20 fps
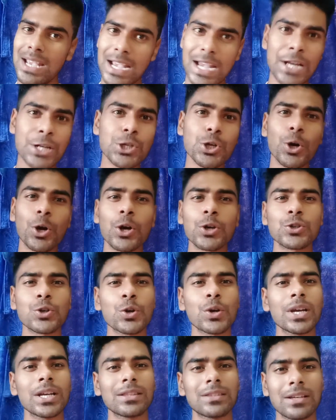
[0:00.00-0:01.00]
এর সঙ্গে
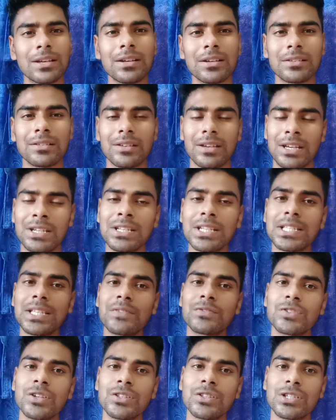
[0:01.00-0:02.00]
সঙ্গে তার
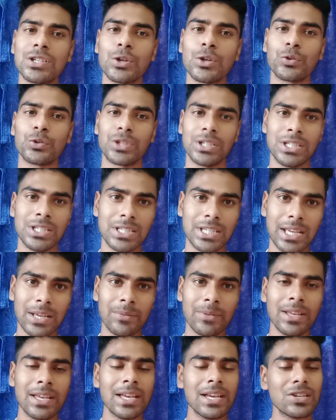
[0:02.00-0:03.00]
ইন্টারসেপশন ছিল তিনটে
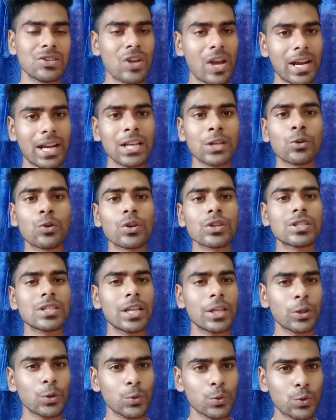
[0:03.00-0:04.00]
ট্যাকেল
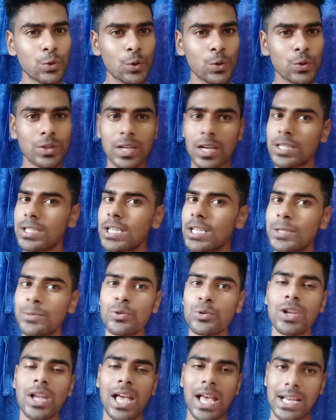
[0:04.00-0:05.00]
করেছিলেন দুটো
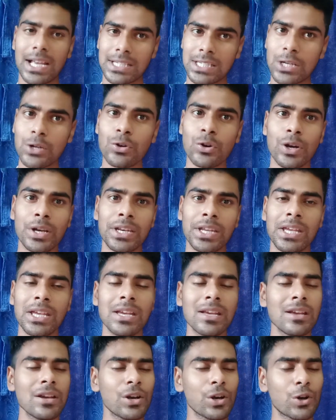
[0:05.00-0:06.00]
সাকসেসফুল একটাও হয়নি
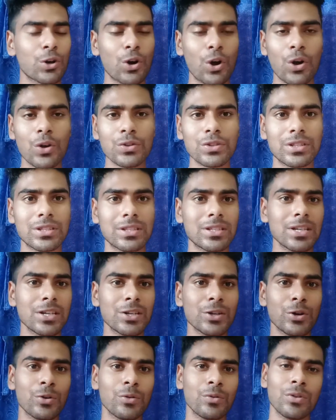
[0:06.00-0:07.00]
ক্রস
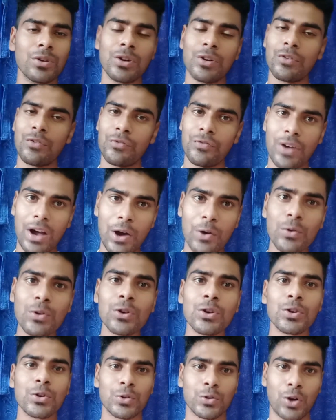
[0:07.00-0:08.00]
জিরো ফাউল
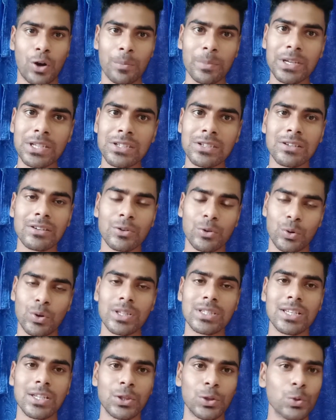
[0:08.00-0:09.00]
কমিট
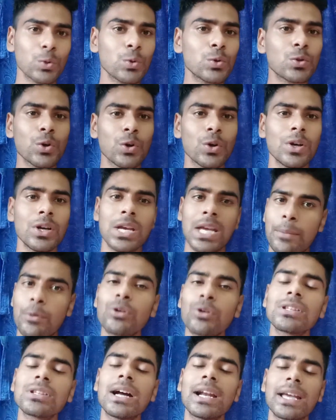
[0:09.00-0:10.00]
করেছেন দুটো এবং
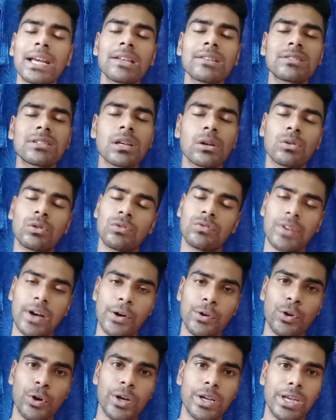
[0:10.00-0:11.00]
তার এগেনস্টে কোনো
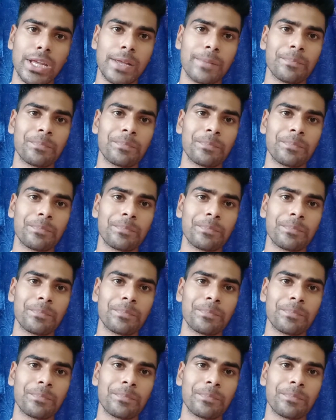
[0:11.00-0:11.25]
ফাউল হয়নি